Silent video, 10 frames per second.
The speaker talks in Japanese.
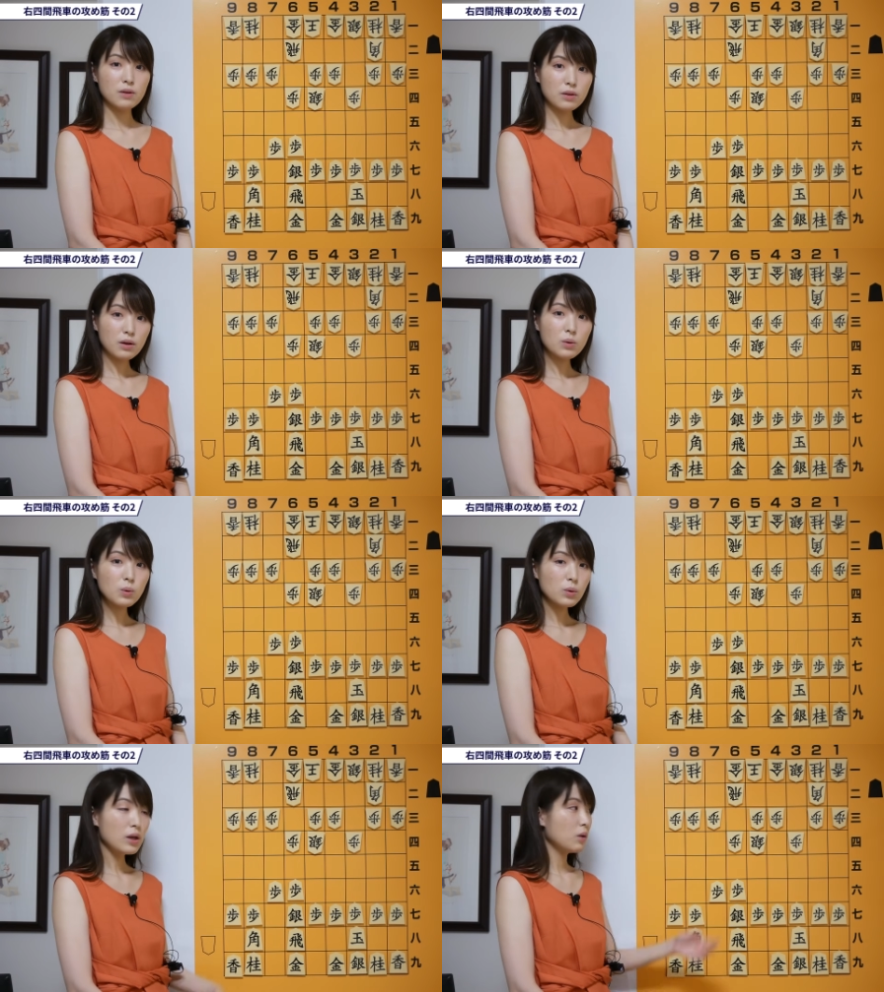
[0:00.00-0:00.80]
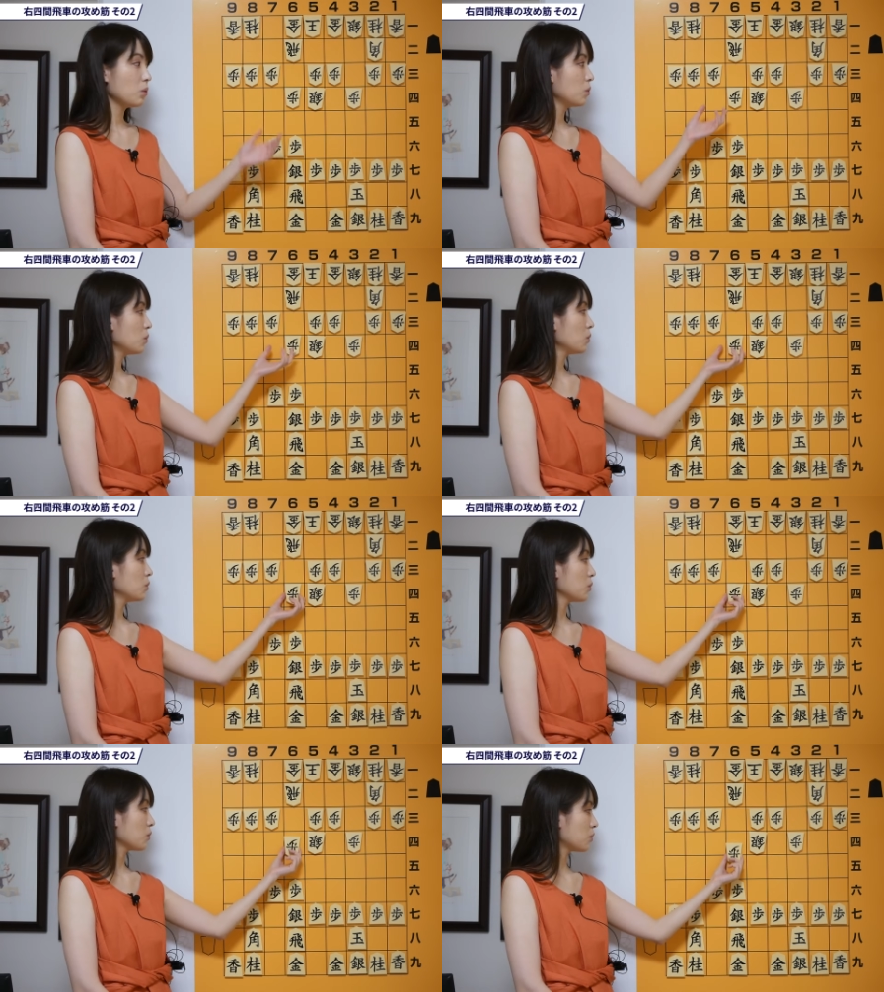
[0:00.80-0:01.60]
さあここでろく五
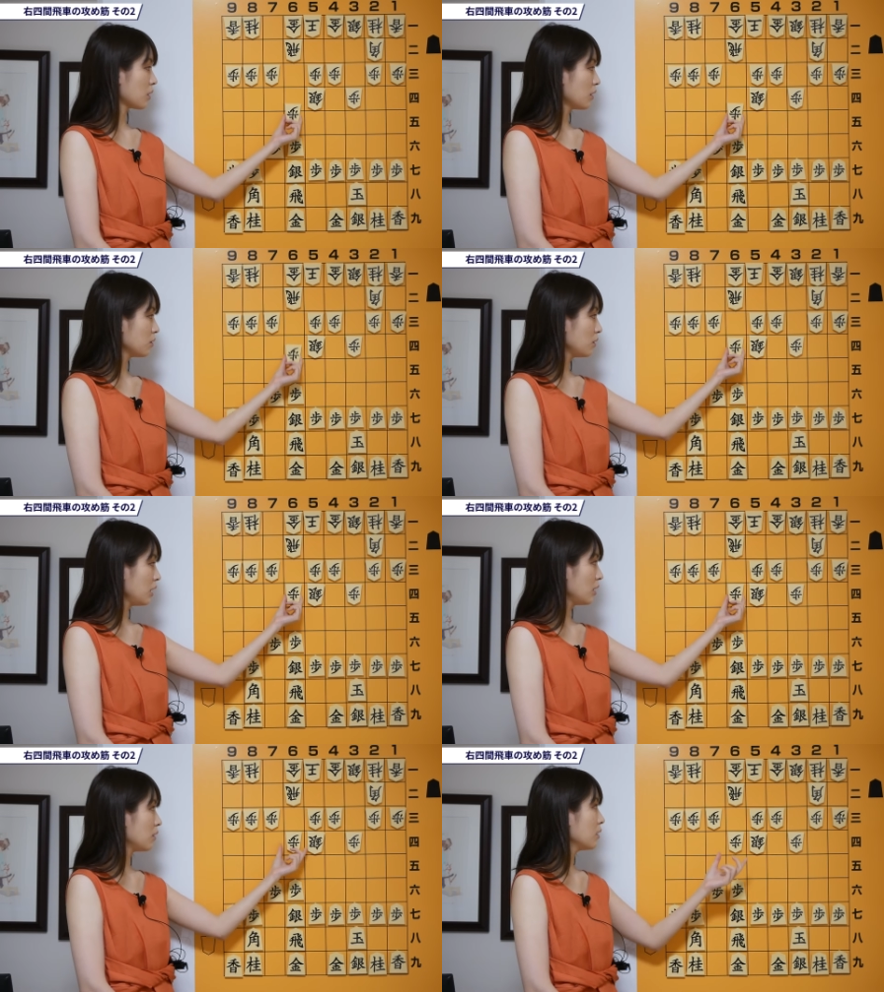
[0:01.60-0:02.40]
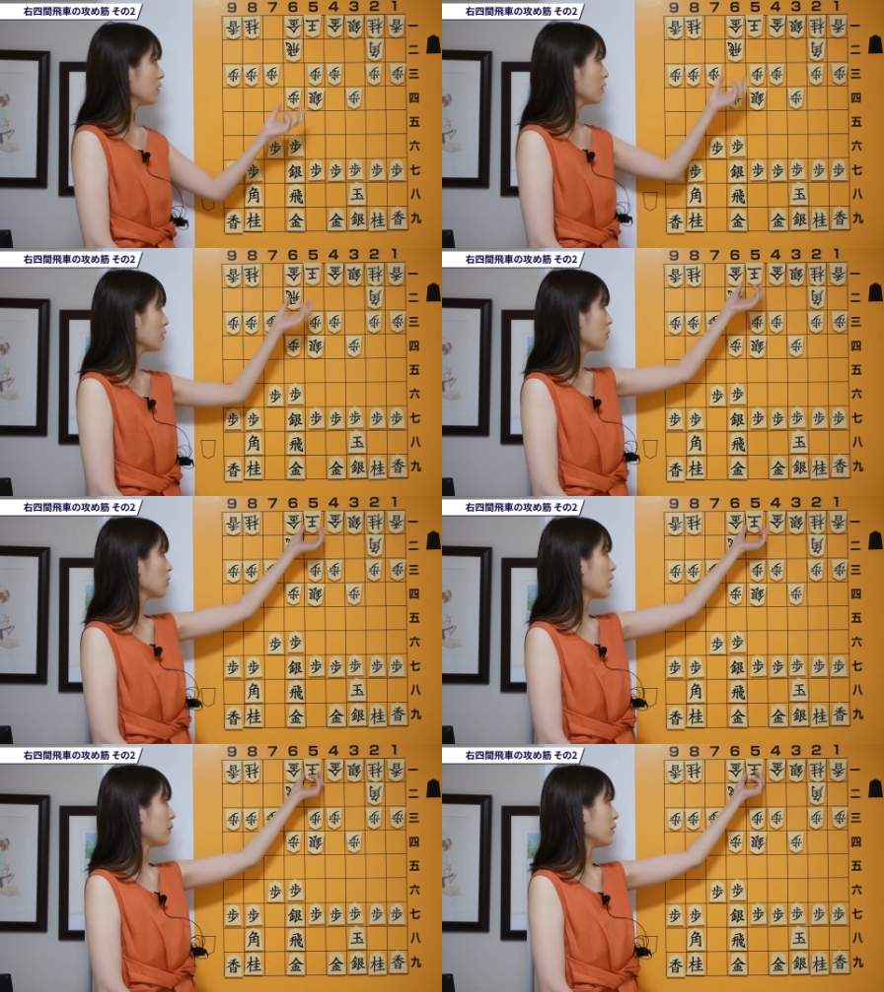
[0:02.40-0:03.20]
歩と突かずに、
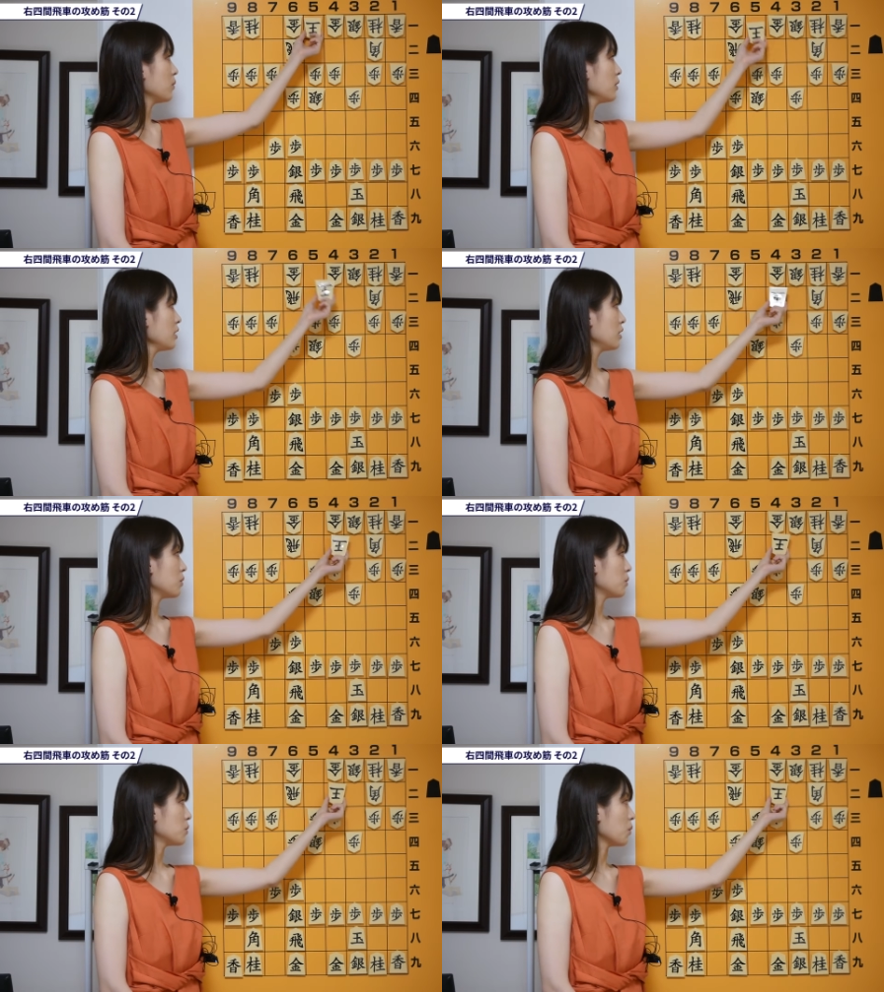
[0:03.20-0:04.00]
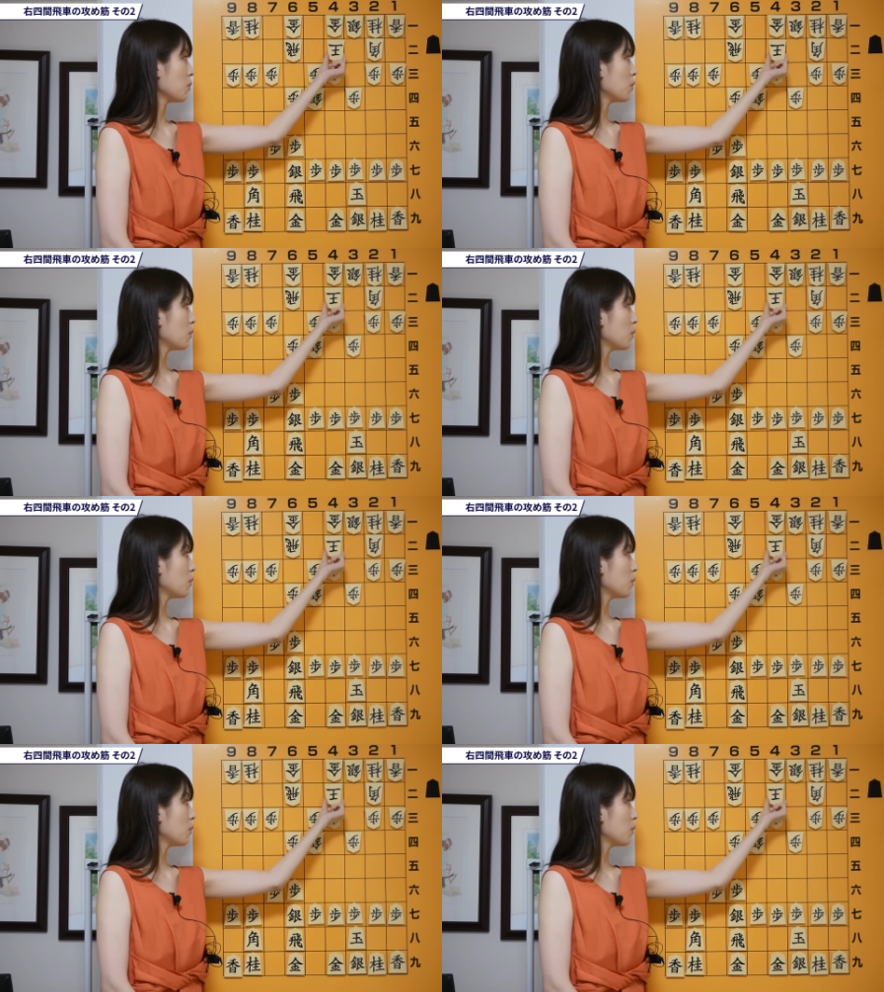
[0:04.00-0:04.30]
今回はよに玉と